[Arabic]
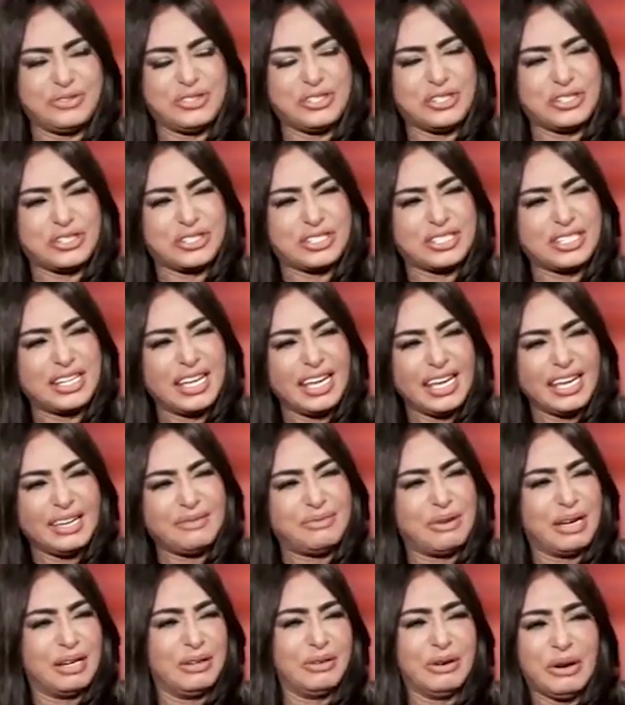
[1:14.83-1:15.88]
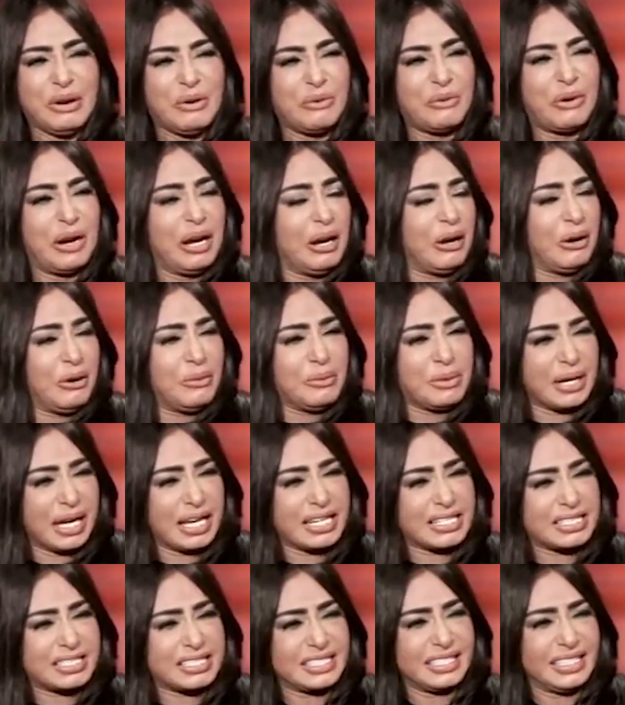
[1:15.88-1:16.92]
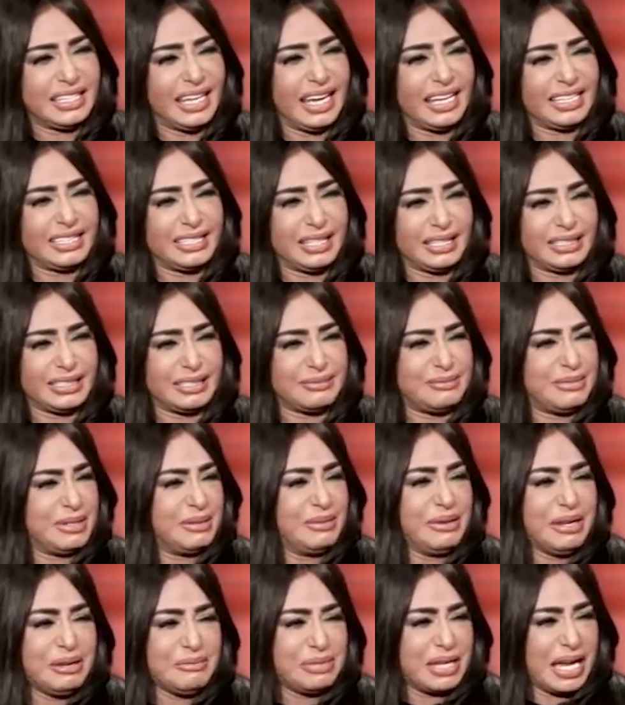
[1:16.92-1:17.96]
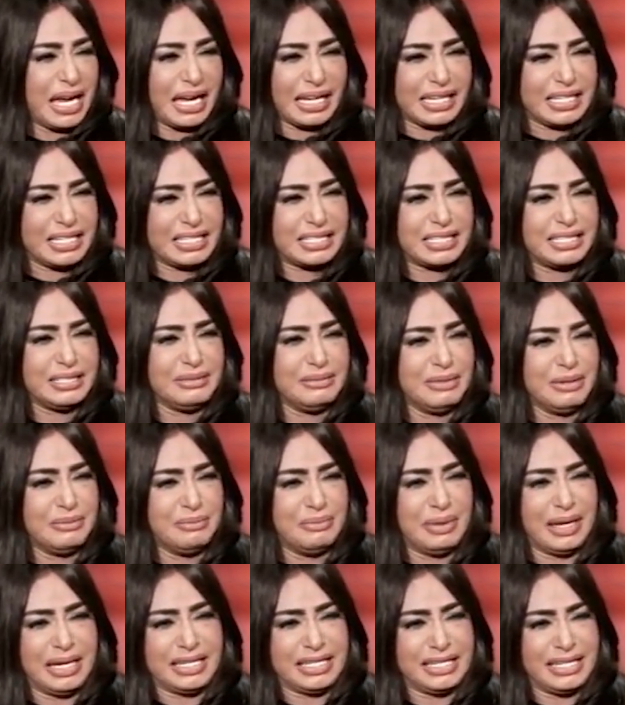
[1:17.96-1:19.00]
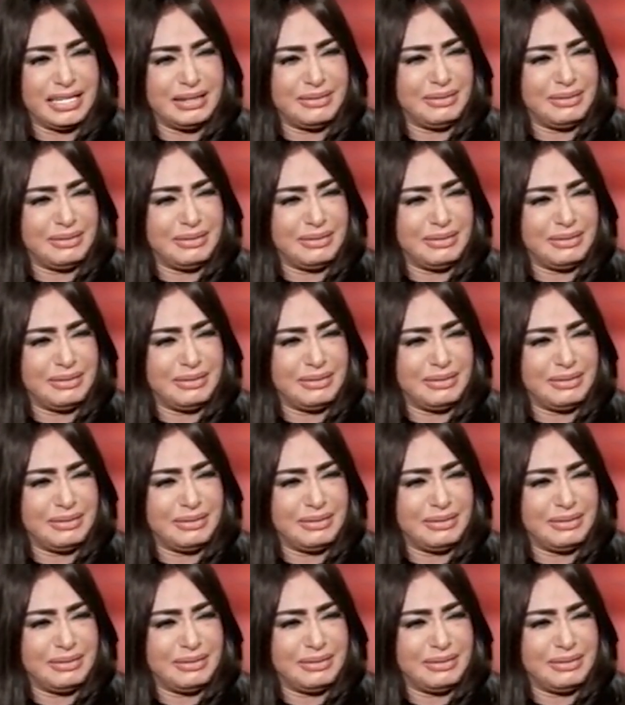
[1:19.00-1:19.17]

فيش ولا عمري حسيت ان حد بيعكسني من بعيد